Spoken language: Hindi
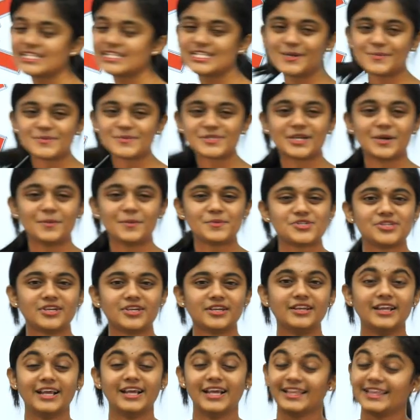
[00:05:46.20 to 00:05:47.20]

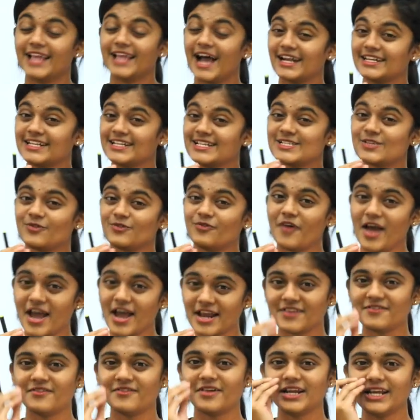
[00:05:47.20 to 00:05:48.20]
सब्सक्रिप्शन दैट इज़
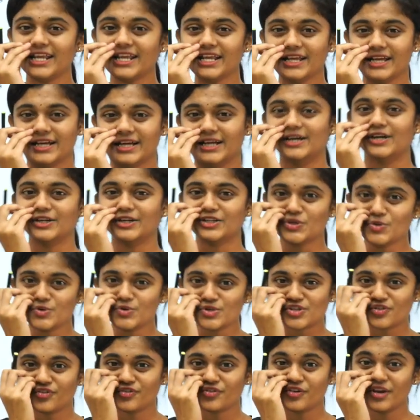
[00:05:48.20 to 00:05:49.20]
वेरी वेरी
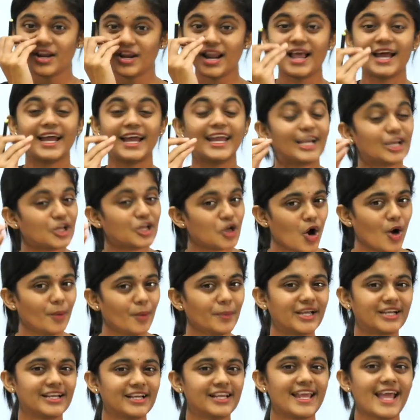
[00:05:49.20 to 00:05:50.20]
यूजफुल
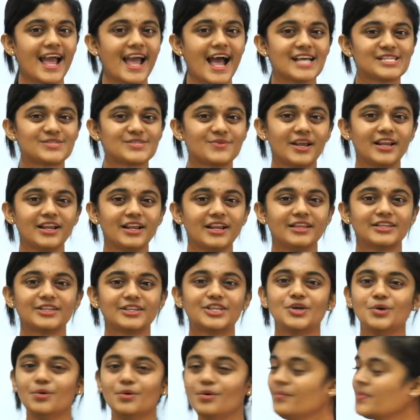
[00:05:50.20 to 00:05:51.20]
इकोनॉमिकली एज वेल
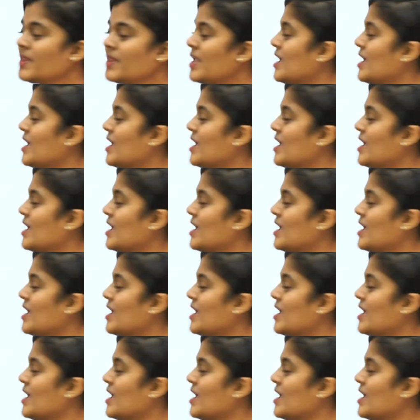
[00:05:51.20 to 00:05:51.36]
क्यों